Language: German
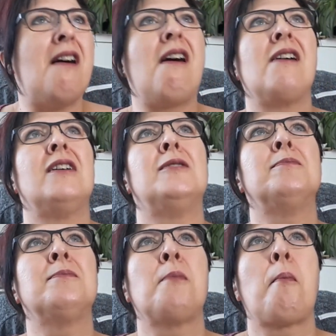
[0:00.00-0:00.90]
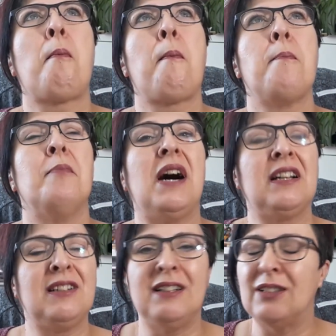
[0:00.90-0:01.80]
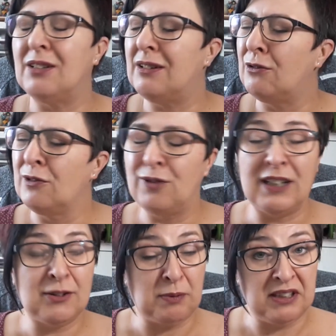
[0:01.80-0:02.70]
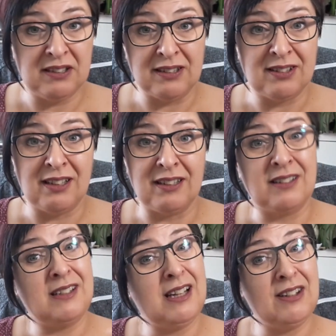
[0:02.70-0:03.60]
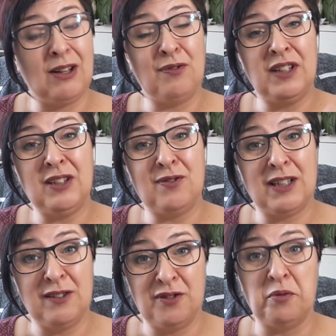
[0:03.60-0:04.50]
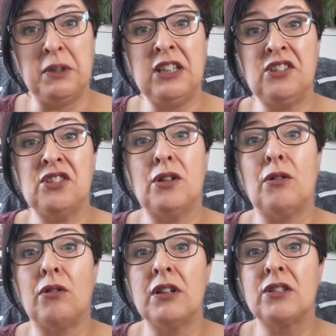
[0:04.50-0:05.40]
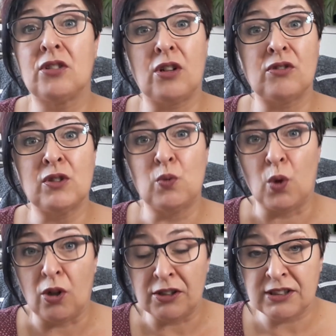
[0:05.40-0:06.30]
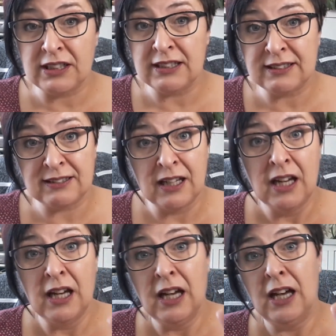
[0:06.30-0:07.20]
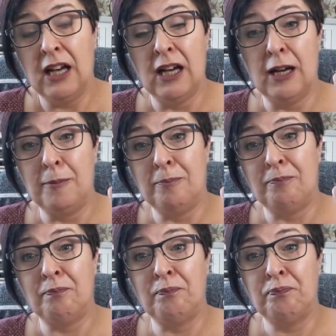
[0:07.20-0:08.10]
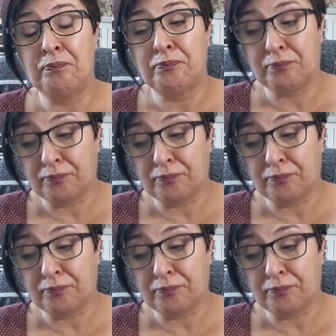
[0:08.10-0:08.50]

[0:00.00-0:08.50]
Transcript: ähm, macht den unfassbar interessant. Also auf jeden Fall für mich. Und Coral Waters ähm,